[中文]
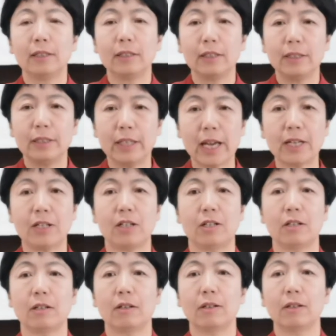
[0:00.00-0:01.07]
坚
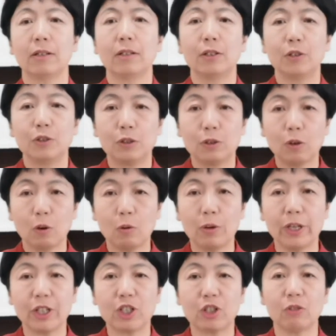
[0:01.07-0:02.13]
持，都
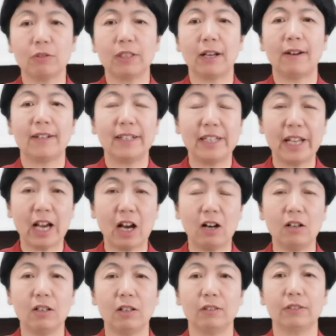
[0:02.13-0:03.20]
会收到
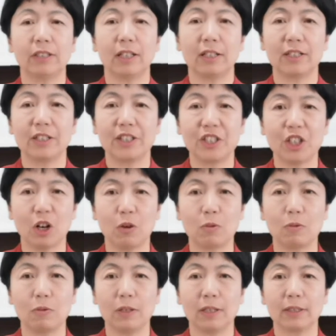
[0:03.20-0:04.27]
良好的效
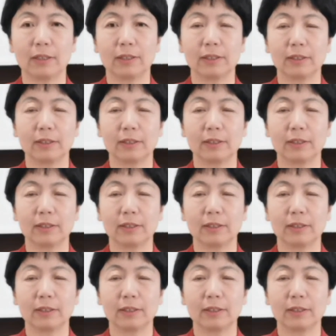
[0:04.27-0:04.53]
果。